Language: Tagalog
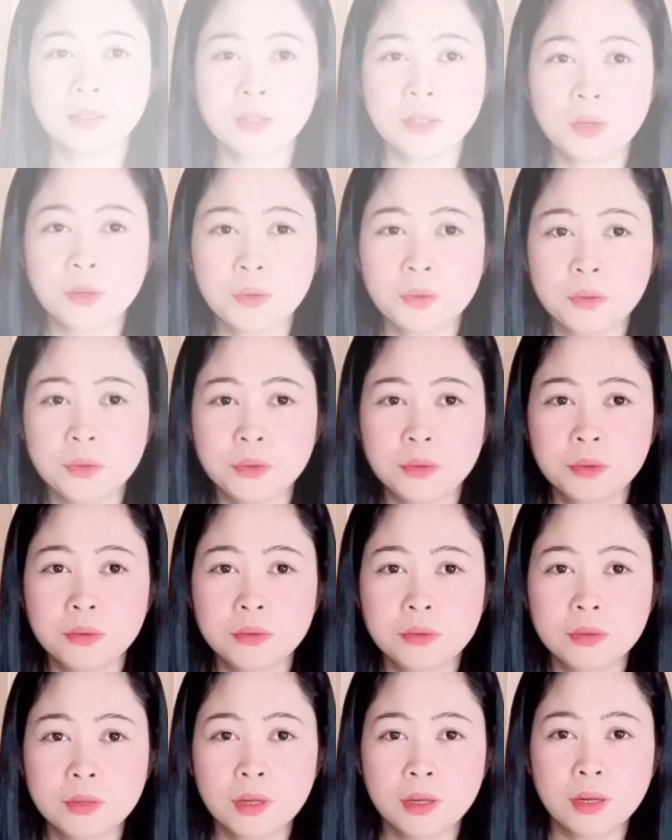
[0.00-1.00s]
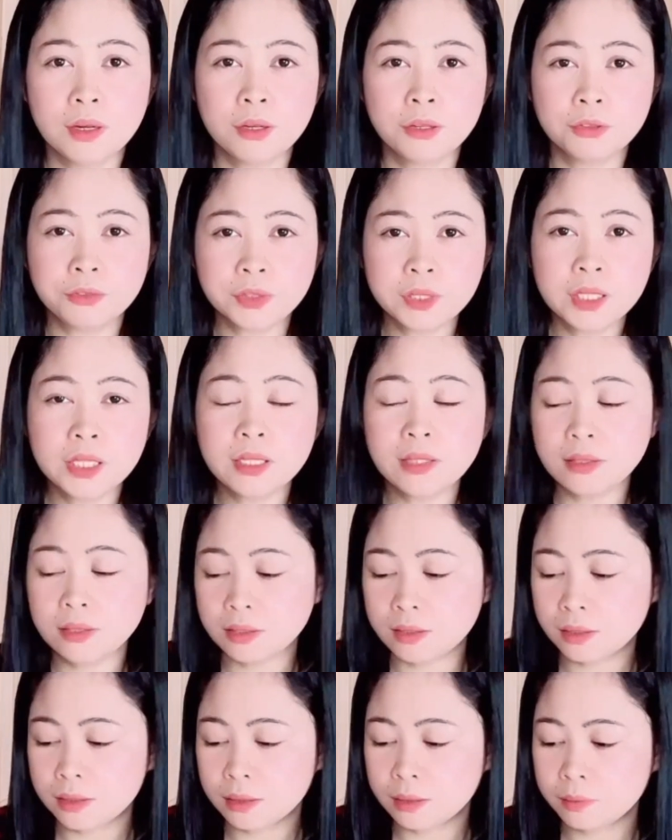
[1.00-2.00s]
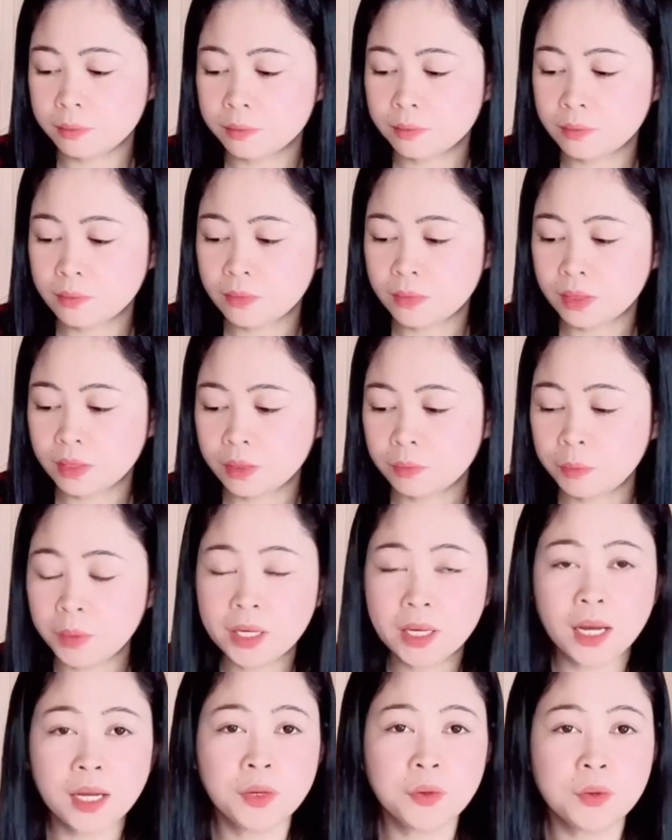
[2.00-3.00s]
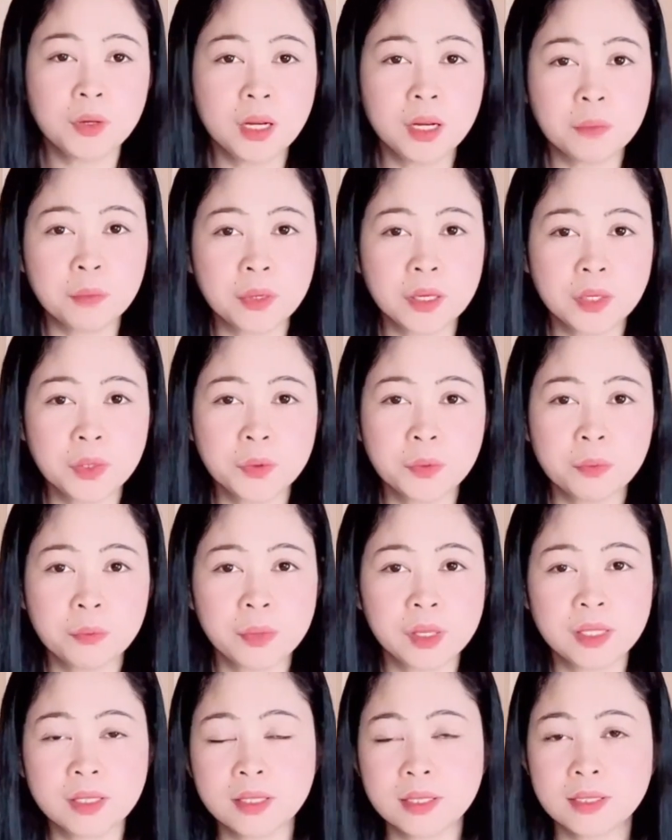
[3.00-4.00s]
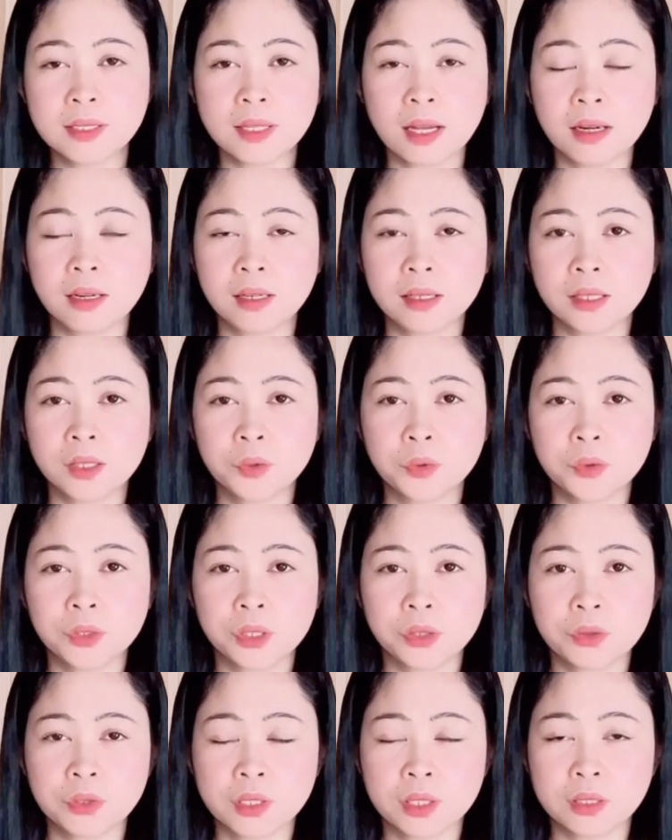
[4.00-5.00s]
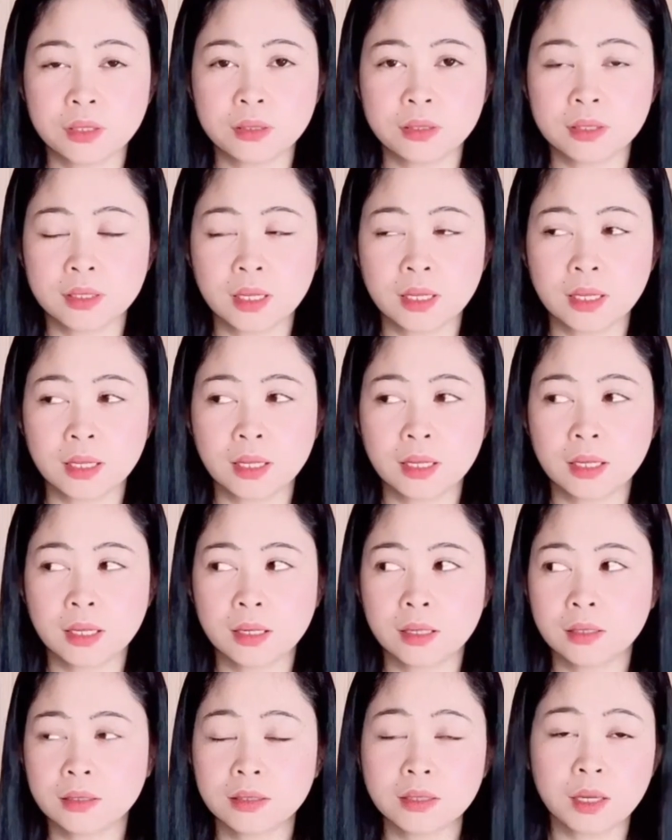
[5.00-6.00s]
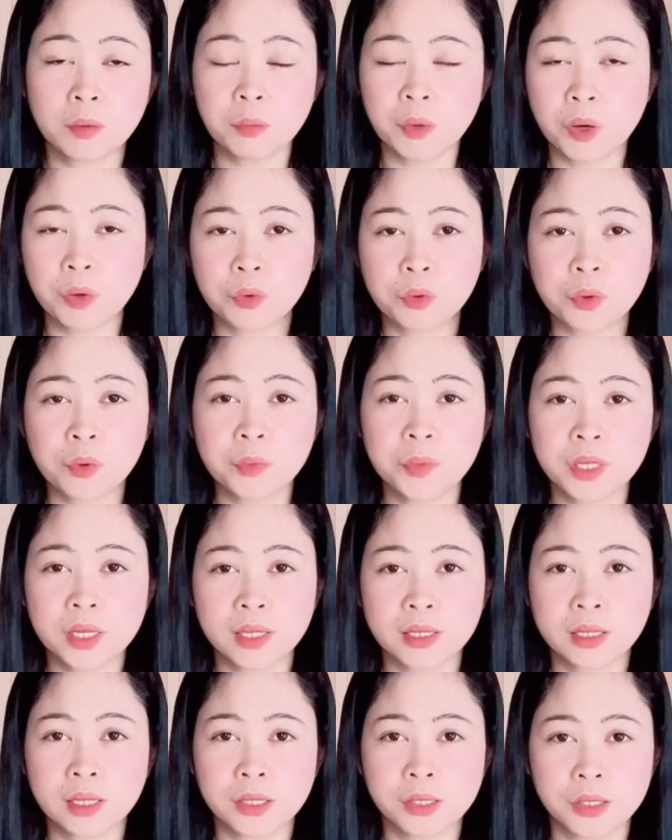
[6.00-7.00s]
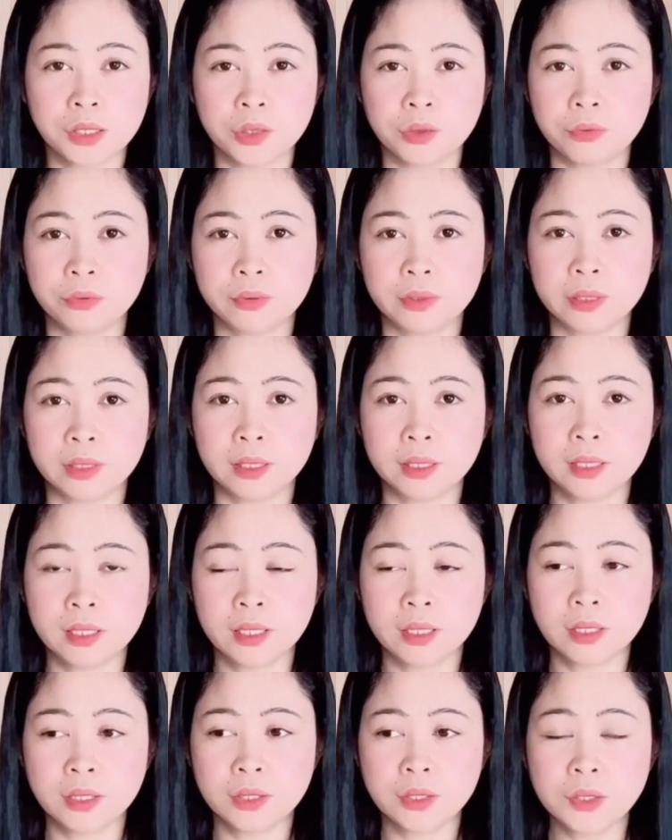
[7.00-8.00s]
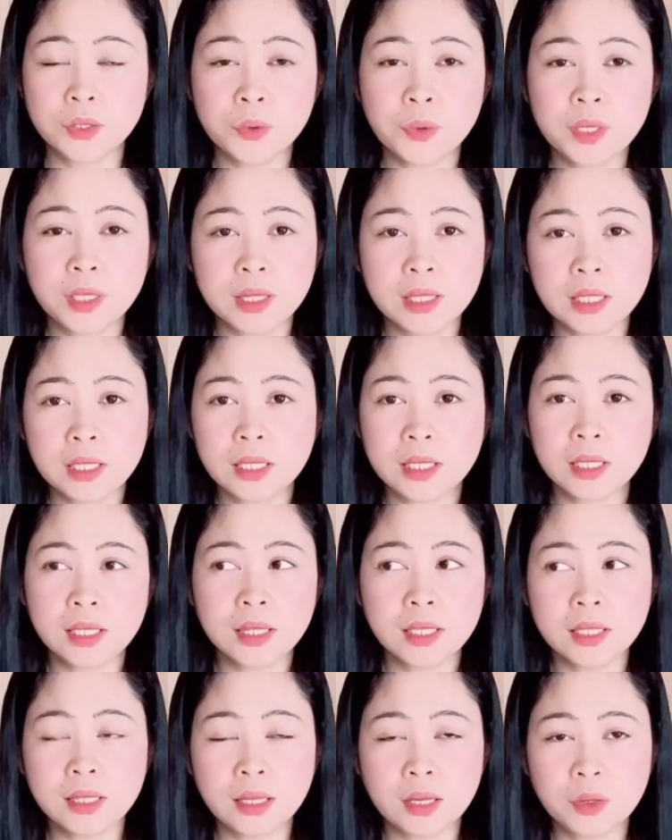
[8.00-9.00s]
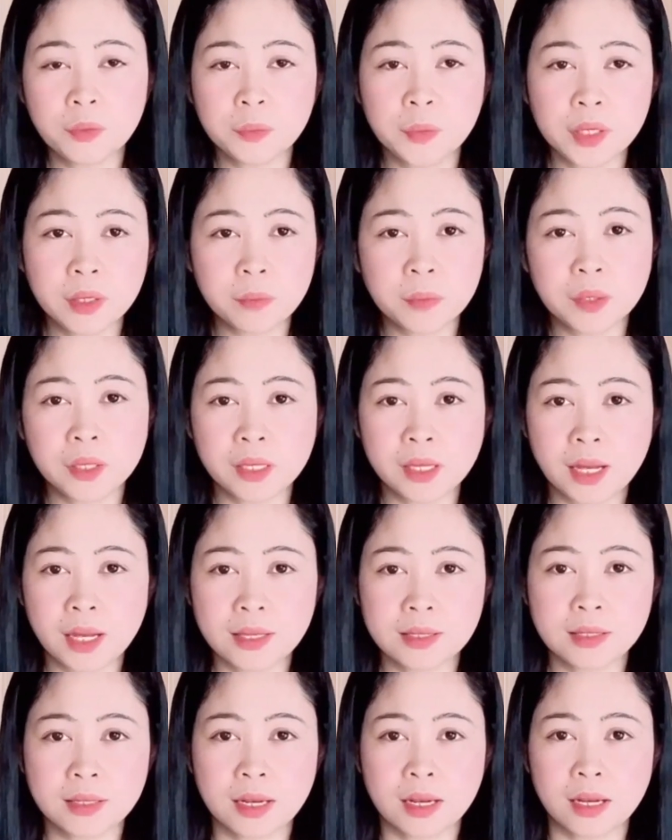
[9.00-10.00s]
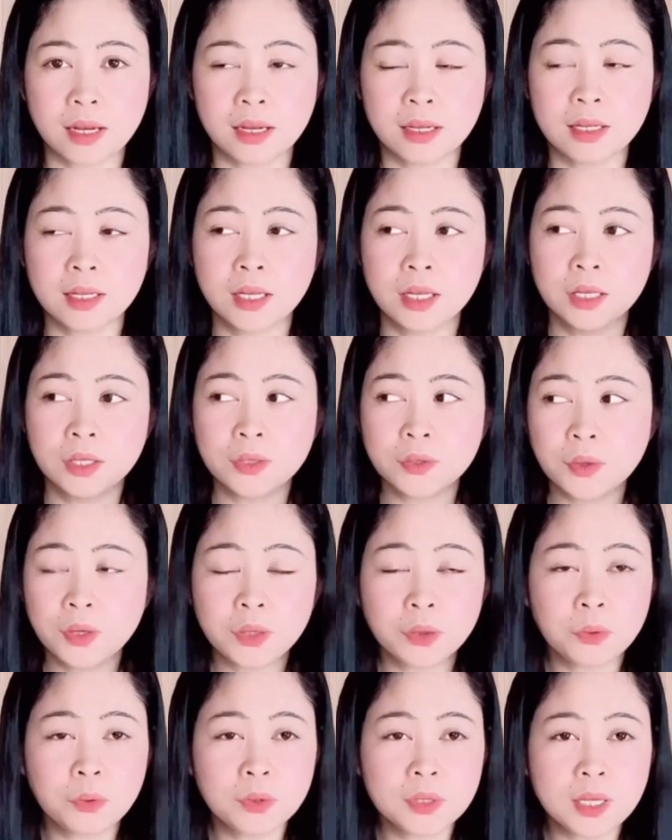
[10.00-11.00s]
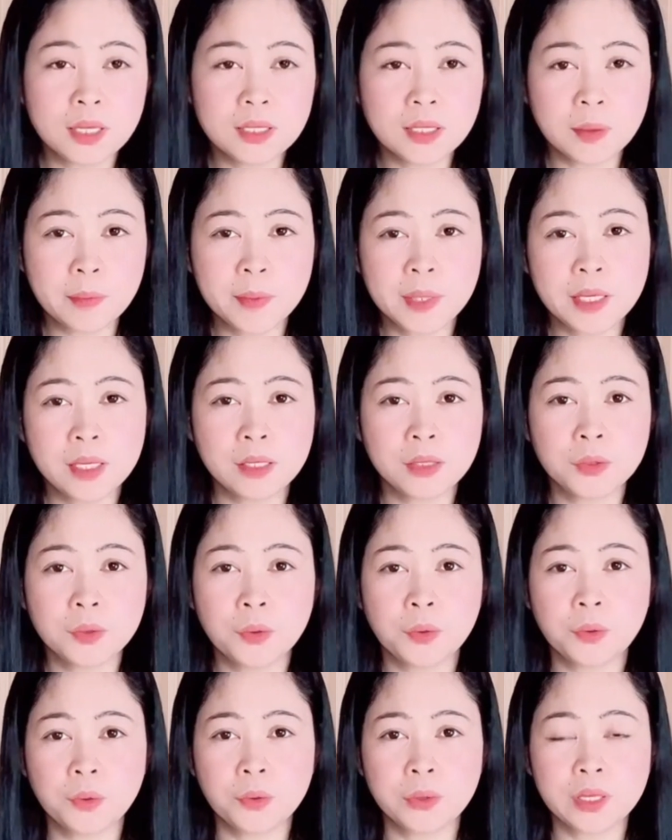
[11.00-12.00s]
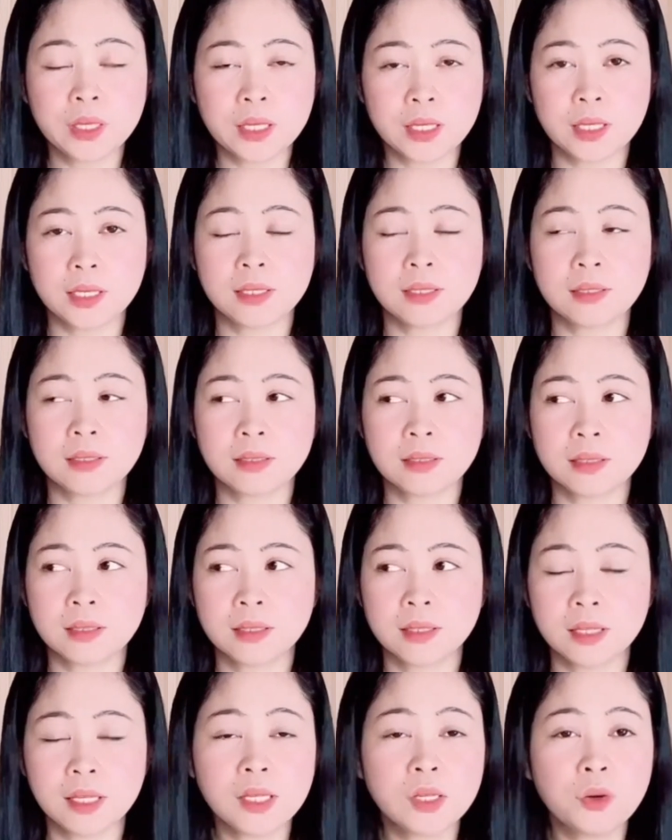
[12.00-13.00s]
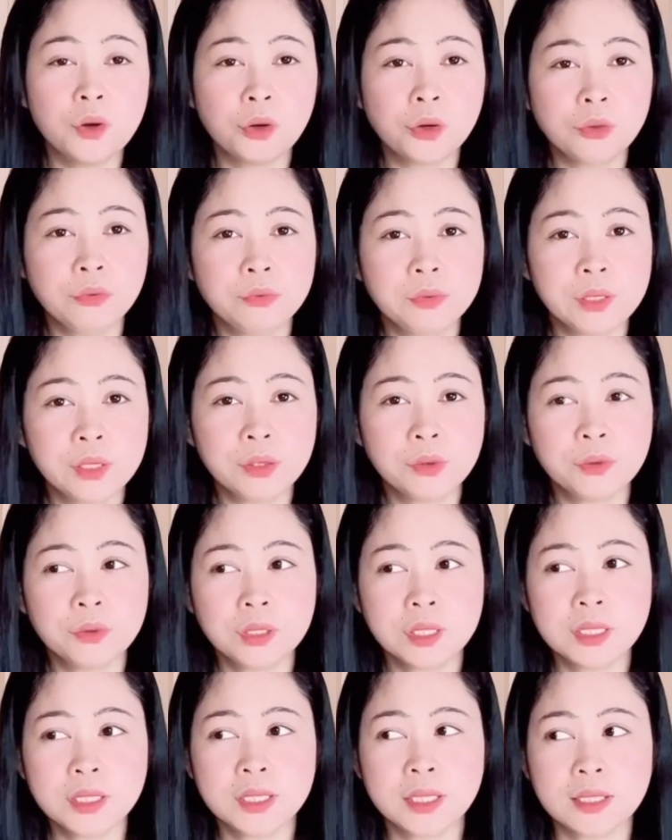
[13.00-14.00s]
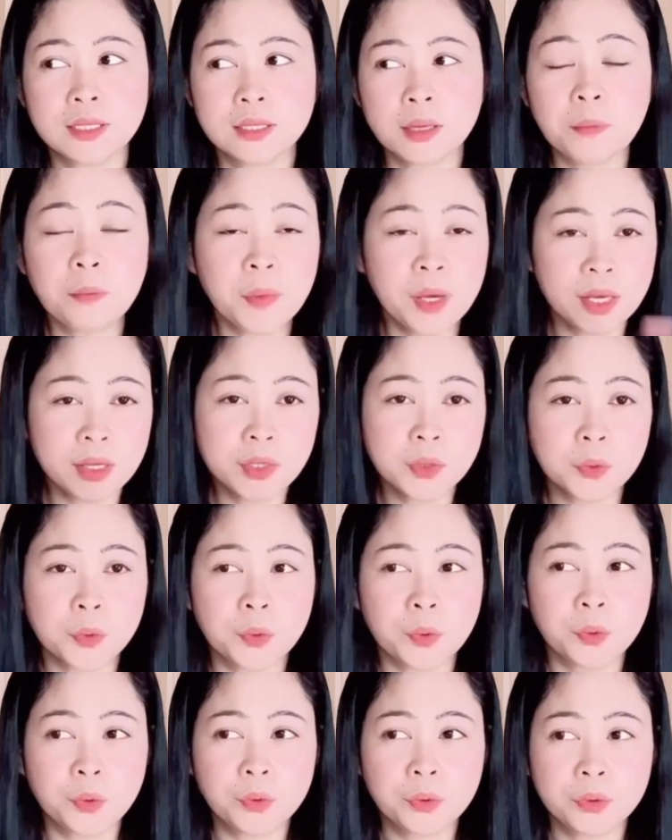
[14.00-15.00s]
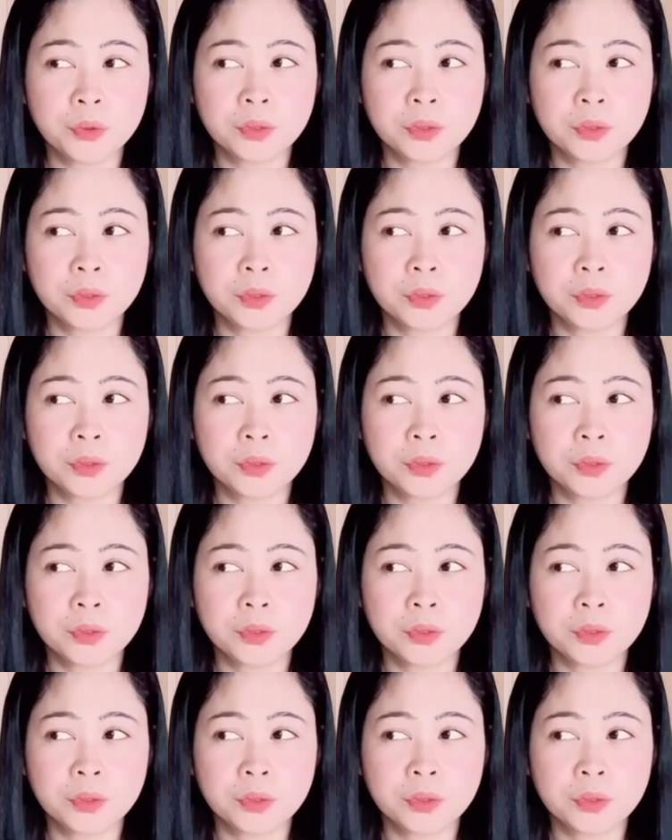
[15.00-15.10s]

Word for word: So, first, Magkano nga ba yung basic salary ko dito sa, sa trabaho ko bilang caregiver? So, hindi, hindi tayo pare-parehas ha. So, itong sasabihin ko is, i-convert ko na siya sa peso.